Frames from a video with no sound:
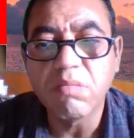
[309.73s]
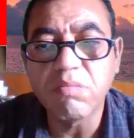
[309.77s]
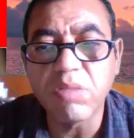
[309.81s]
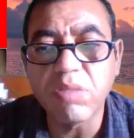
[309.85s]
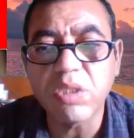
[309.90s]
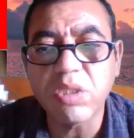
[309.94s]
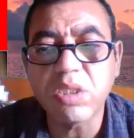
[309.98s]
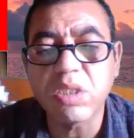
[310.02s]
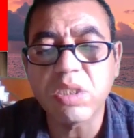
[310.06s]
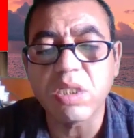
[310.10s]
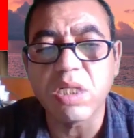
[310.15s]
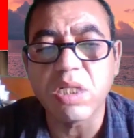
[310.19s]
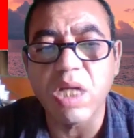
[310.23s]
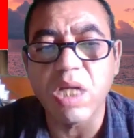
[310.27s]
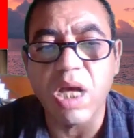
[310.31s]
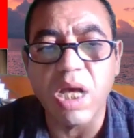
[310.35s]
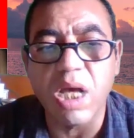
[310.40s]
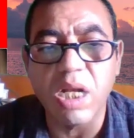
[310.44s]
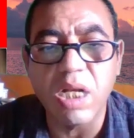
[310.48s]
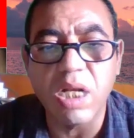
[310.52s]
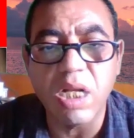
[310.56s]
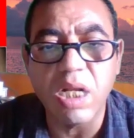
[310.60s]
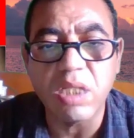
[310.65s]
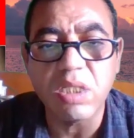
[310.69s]
مصر
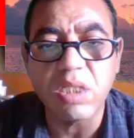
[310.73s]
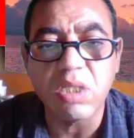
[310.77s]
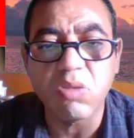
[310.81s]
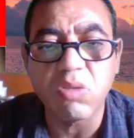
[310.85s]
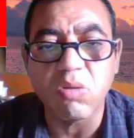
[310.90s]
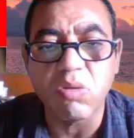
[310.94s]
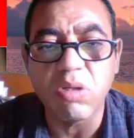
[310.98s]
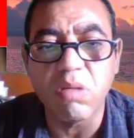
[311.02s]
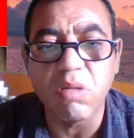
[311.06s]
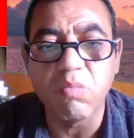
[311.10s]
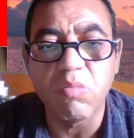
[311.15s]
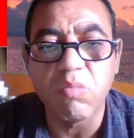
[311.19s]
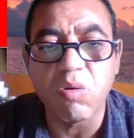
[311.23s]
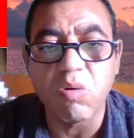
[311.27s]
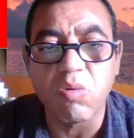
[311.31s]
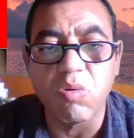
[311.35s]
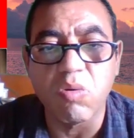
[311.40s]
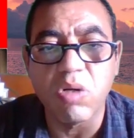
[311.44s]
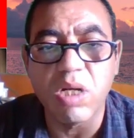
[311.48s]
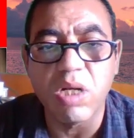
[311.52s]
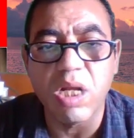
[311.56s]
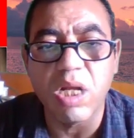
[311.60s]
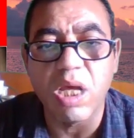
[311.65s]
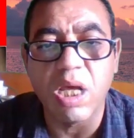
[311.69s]
التي تحب
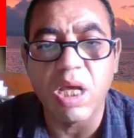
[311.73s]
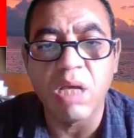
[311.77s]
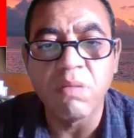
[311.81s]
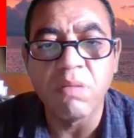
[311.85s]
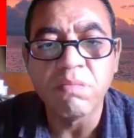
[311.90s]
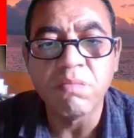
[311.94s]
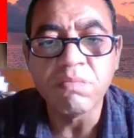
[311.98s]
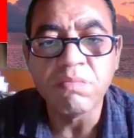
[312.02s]
كل